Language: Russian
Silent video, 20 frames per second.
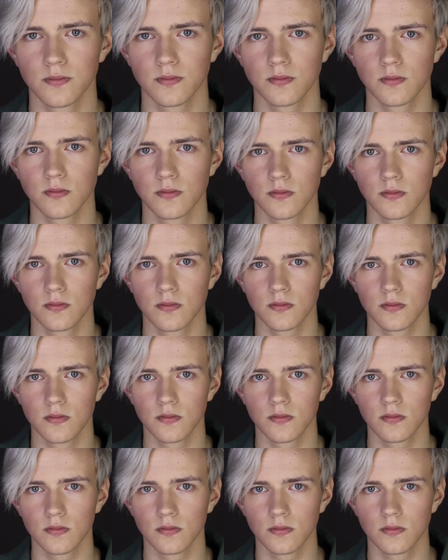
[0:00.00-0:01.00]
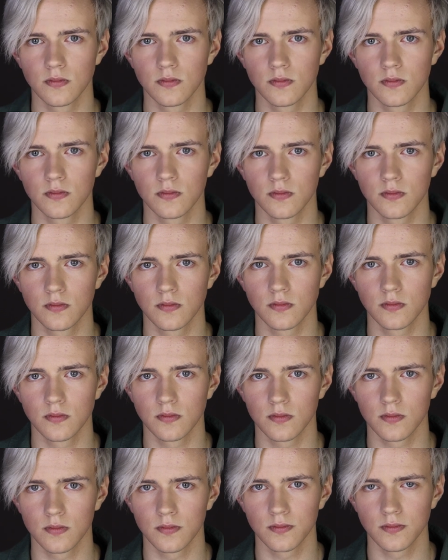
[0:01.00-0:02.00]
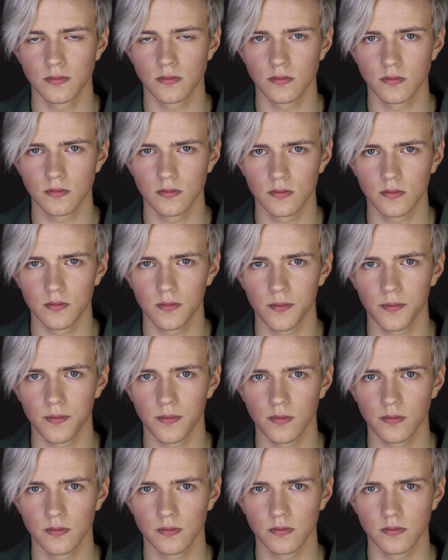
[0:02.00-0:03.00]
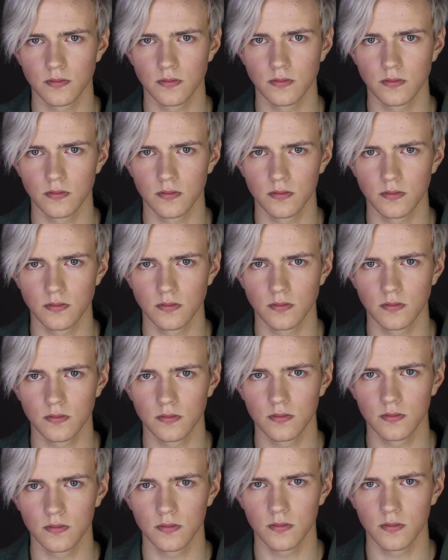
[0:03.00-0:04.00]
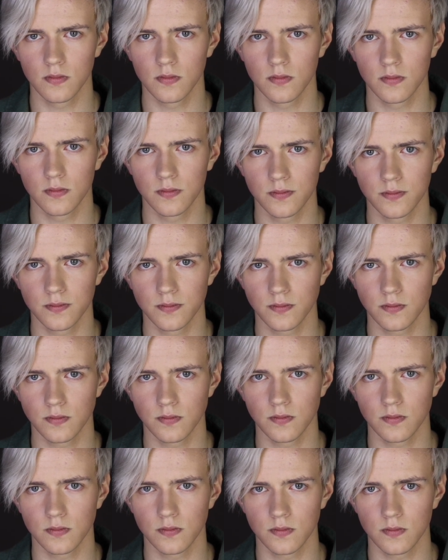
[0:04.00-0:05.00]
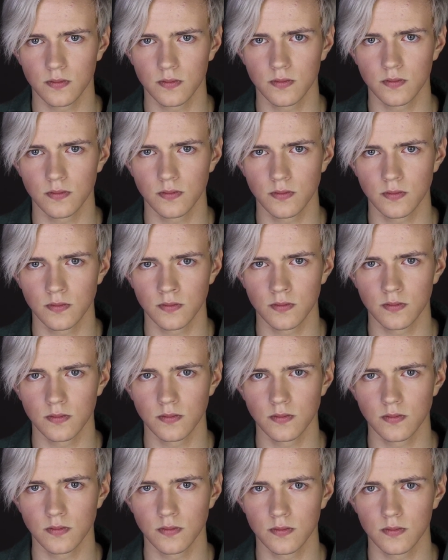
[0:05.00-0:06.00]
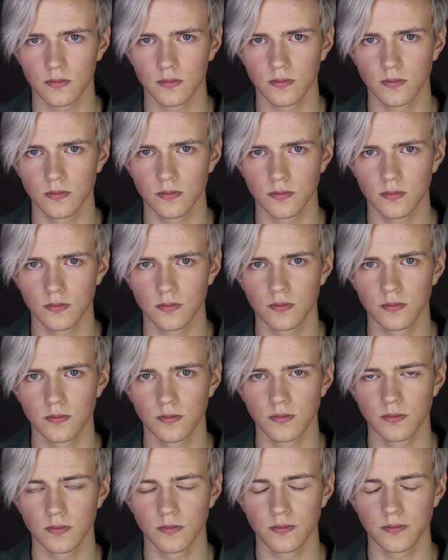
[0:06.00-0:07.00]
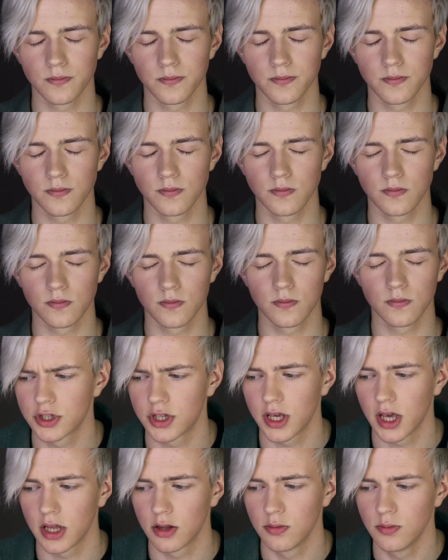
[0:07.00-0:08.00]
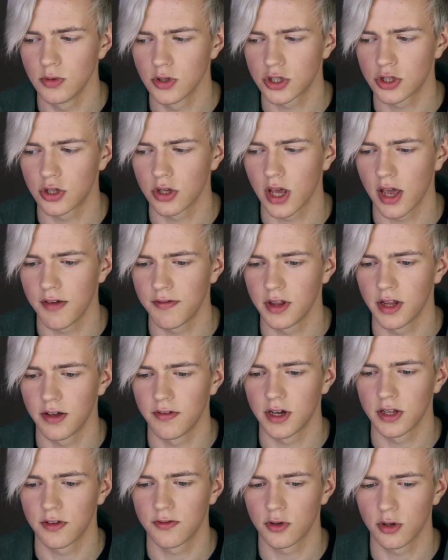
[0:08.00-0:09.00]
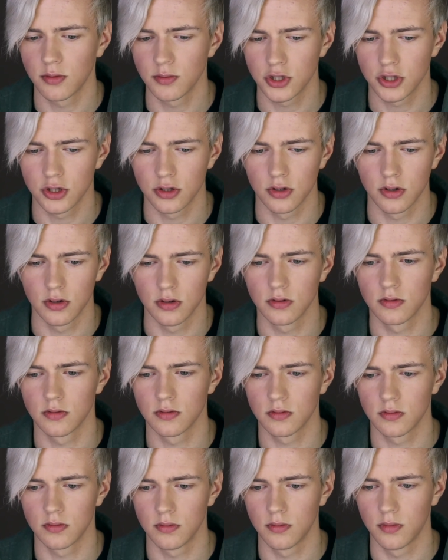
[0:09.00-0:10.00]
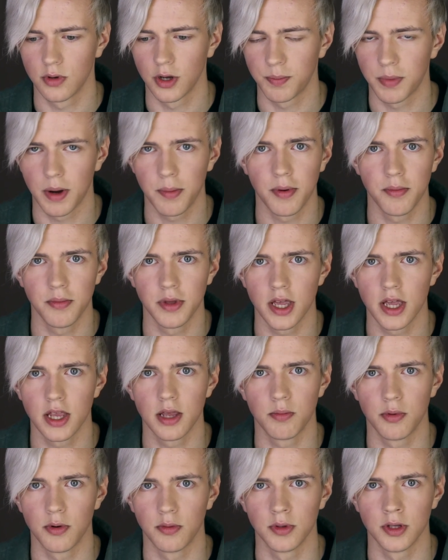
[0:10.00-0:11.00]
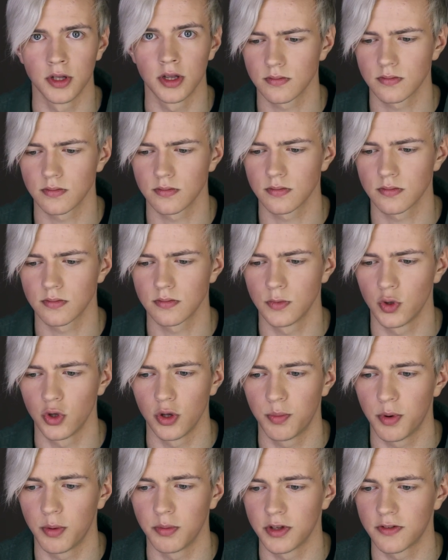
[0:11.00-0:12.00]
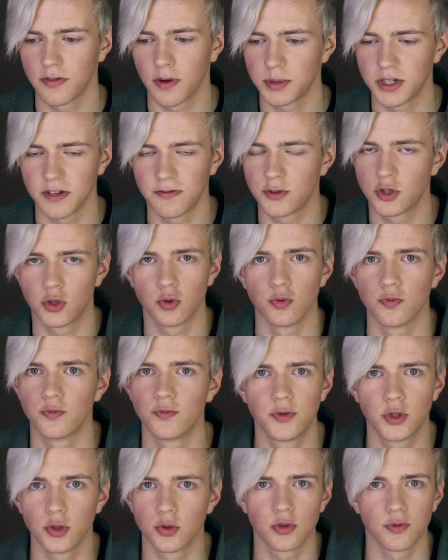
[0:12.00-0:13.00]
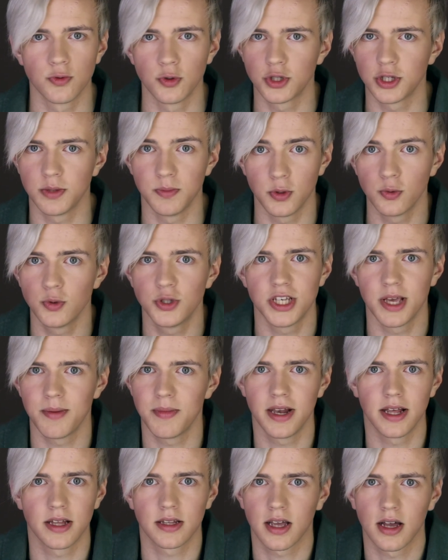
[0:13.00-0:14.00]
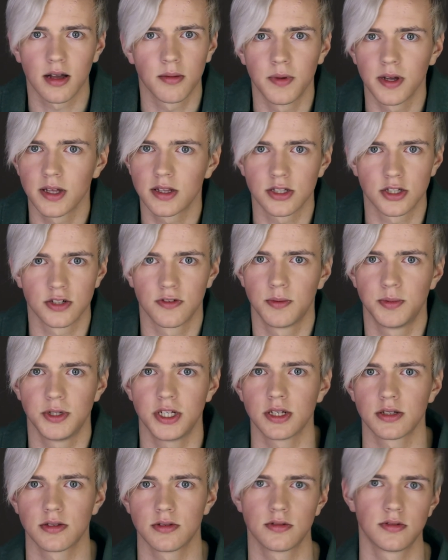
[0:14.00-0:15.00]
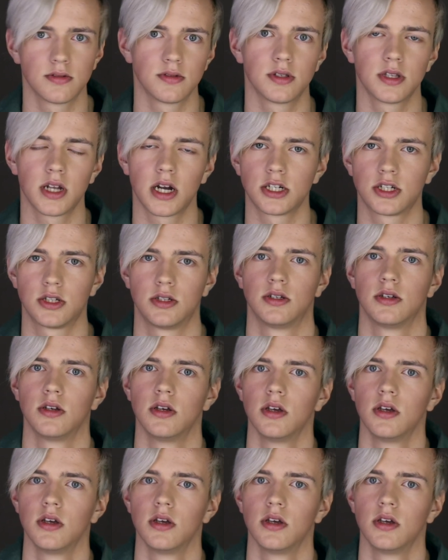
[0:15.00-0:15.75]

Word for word: Ну, винил я себя, да, я, я не знаю, я бил по столам, я бил по всему, что стояло в комнате, потому что я думал, что я виноват в том, что мой папа меня не помнит. Ну, не помнит вообще всю, всю свою семью 7 лет, как бы это же вообще страшно.